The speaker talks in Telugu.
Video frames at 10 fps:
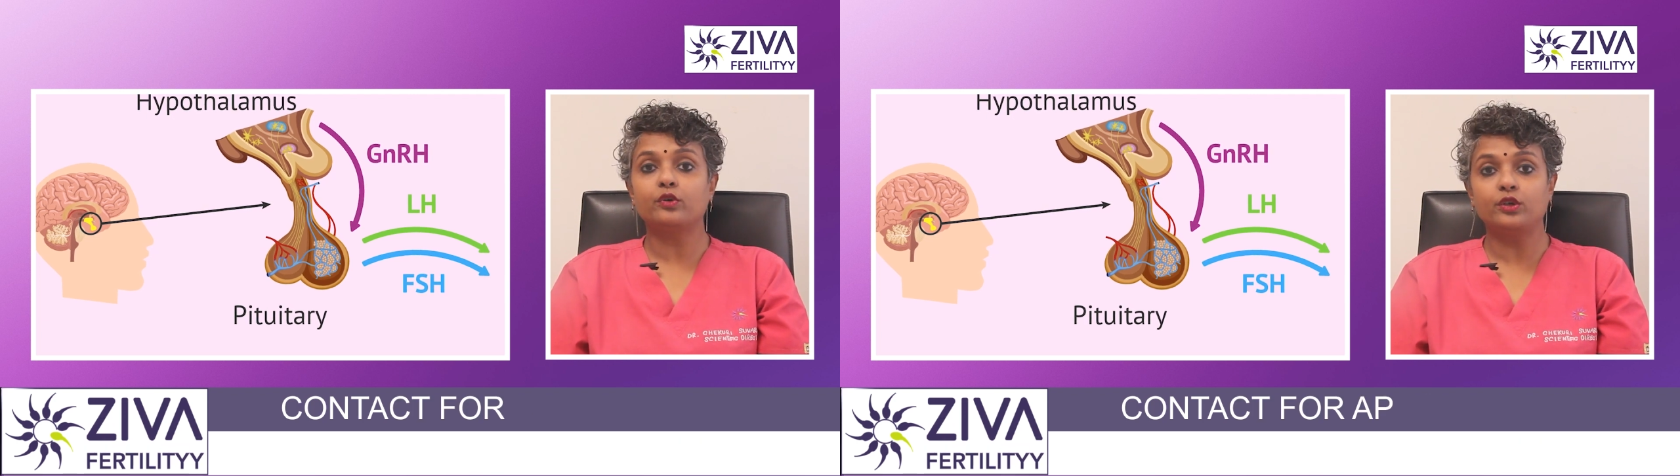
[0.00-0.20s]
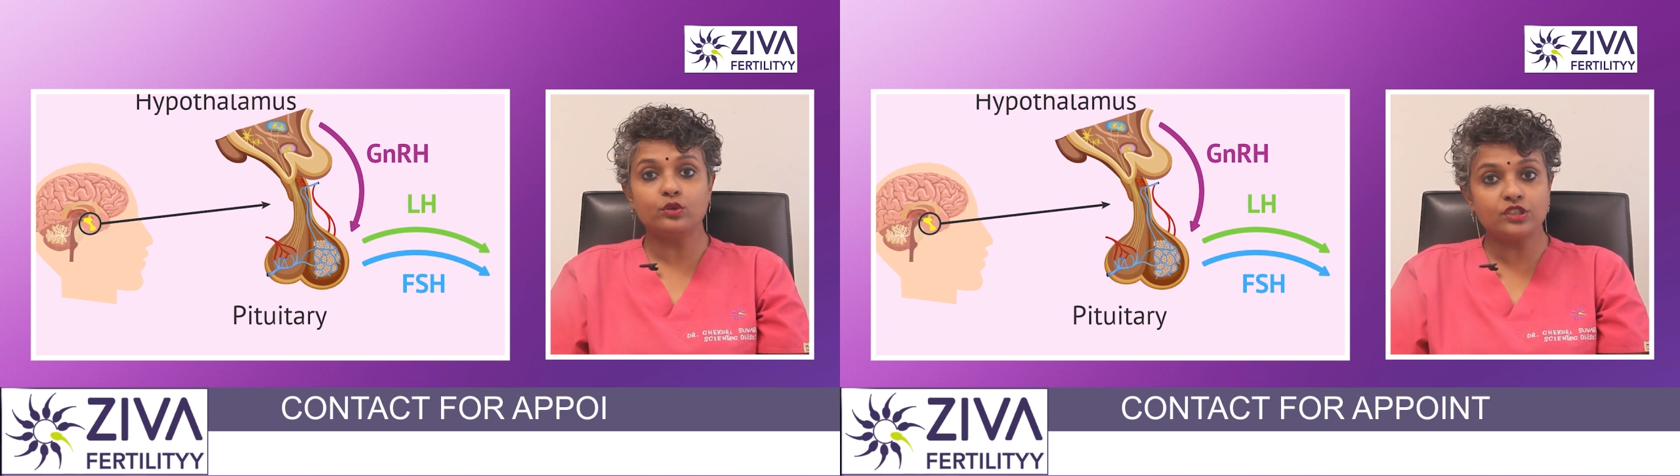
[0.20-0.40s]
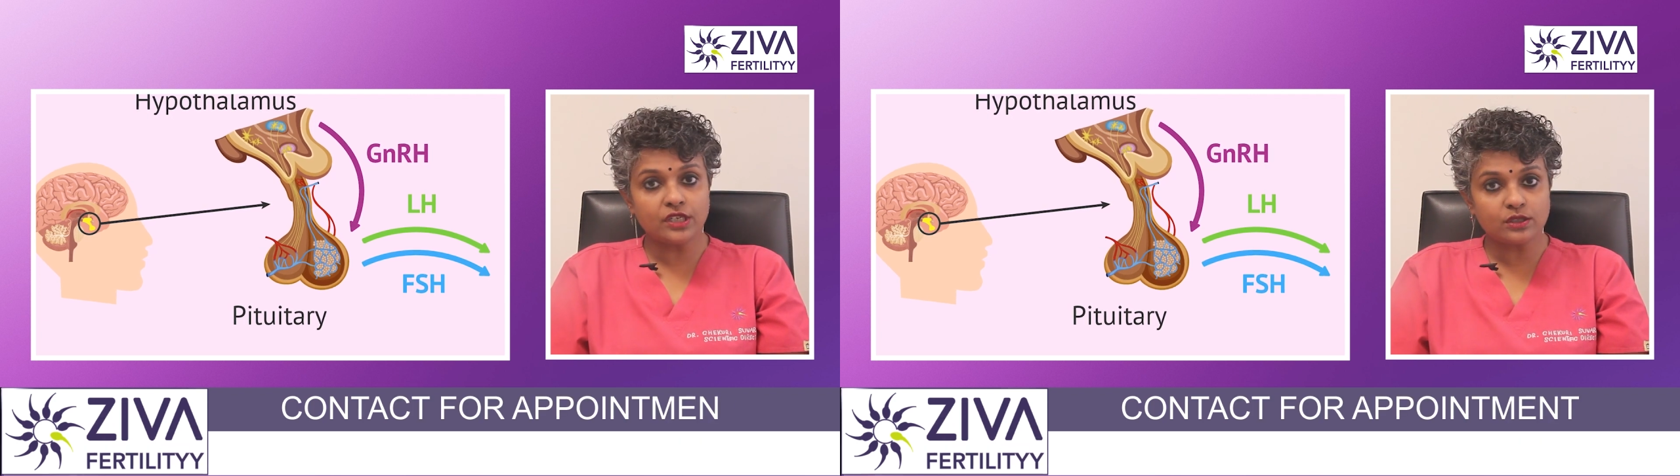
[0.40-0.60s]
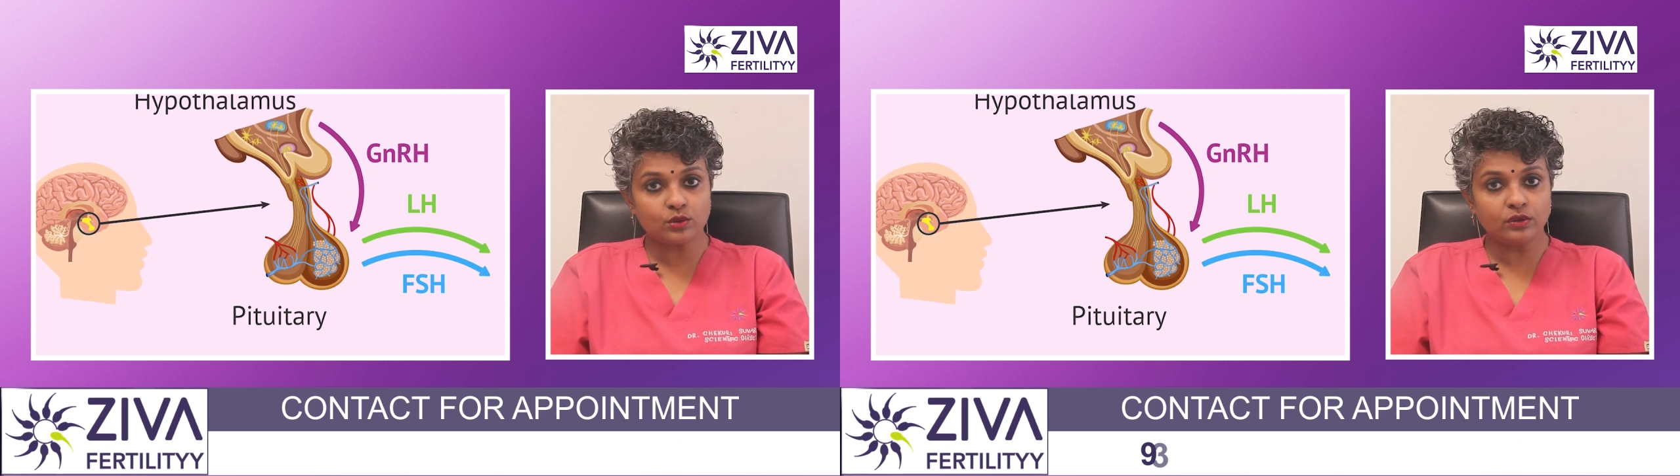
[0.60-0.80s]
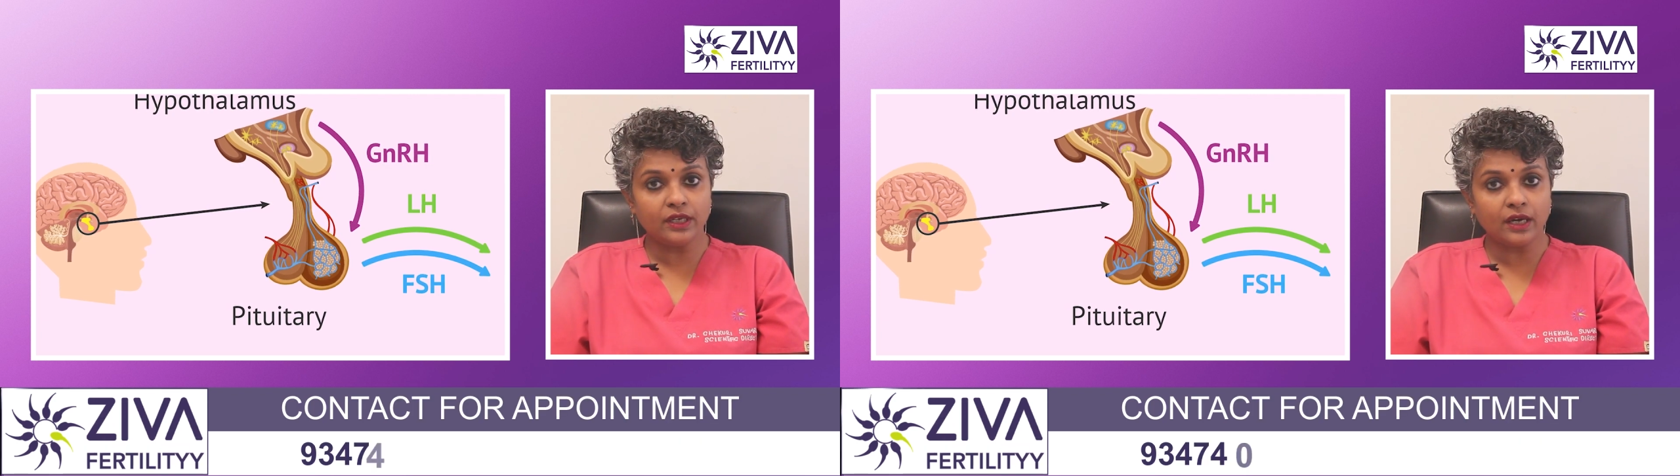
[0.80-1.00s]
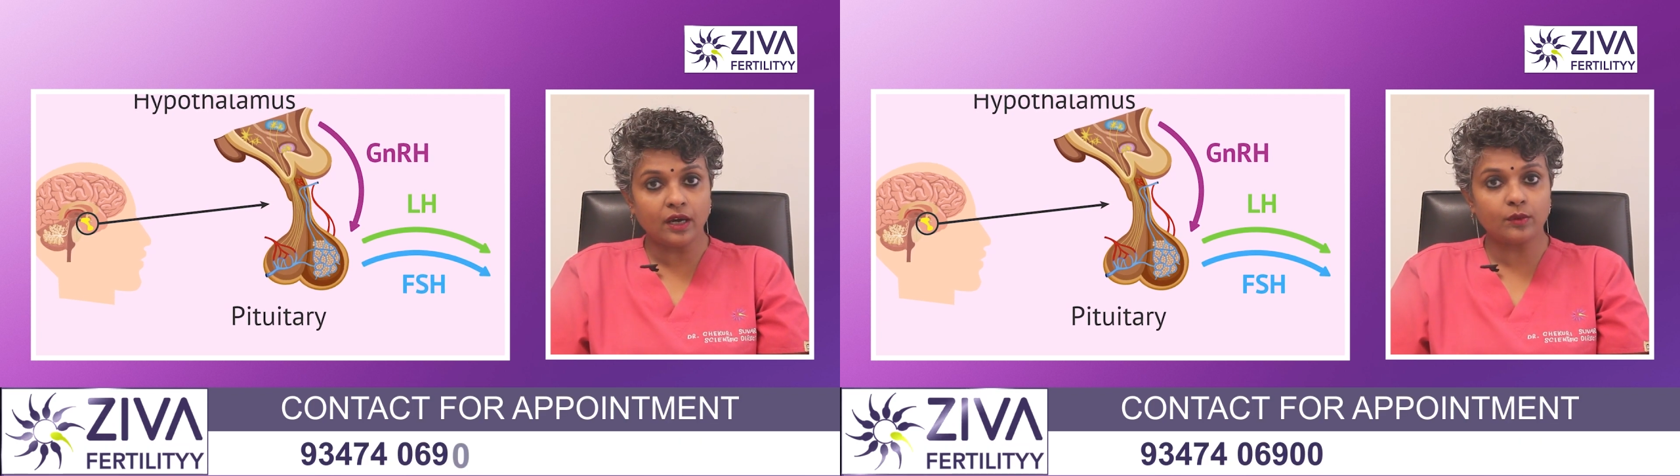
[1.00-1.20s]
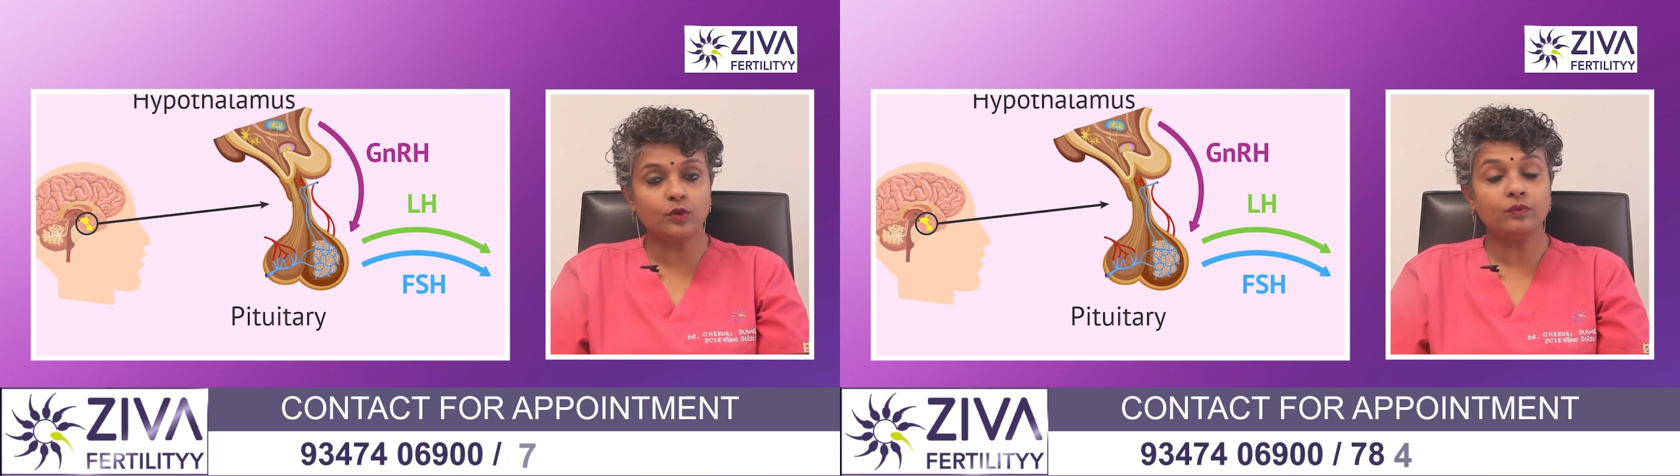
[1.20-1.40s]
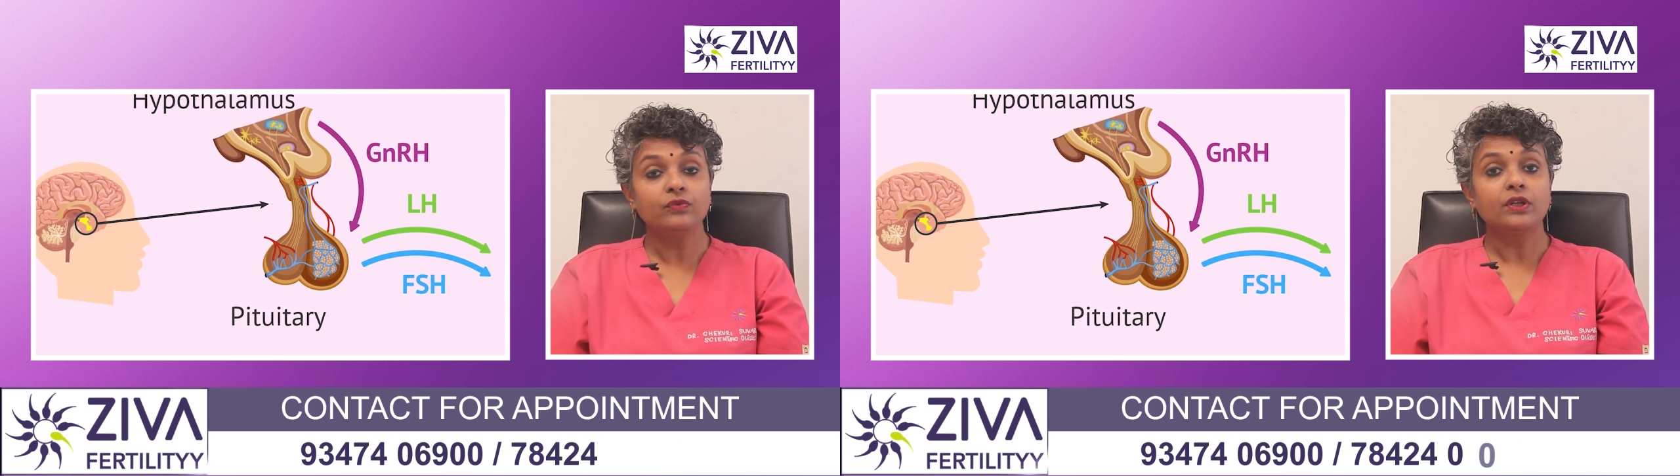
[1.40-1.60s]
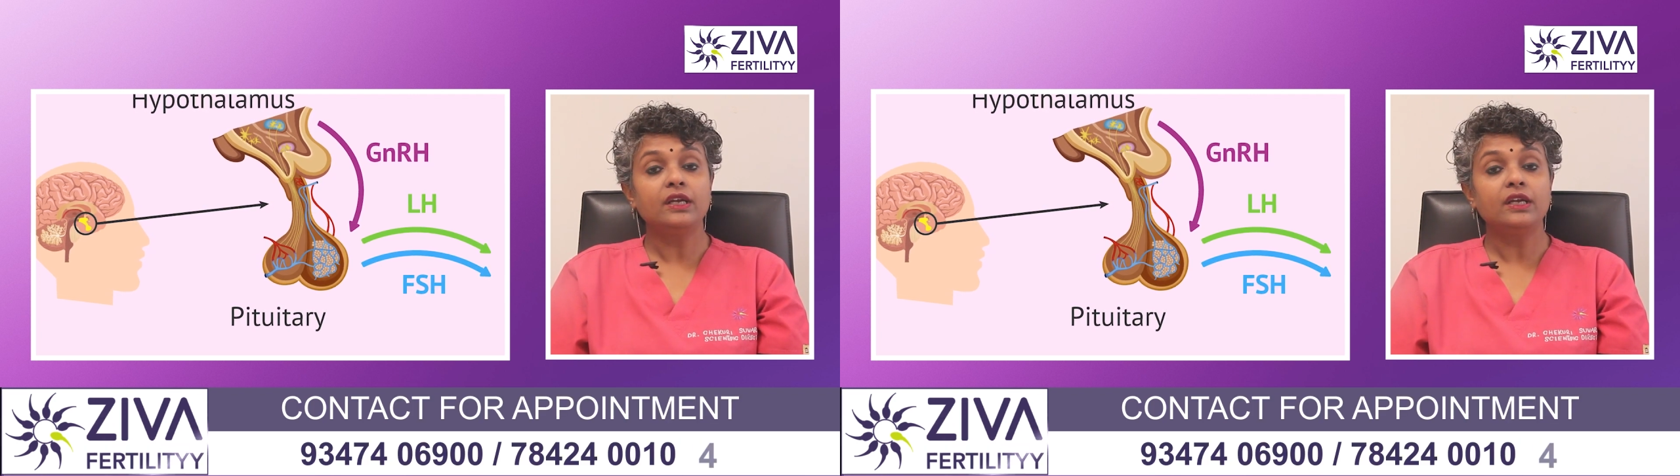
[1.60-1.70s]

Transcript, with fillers: ప్రొడ్యూస్ చేస్తుంది ఈ హార్మోన్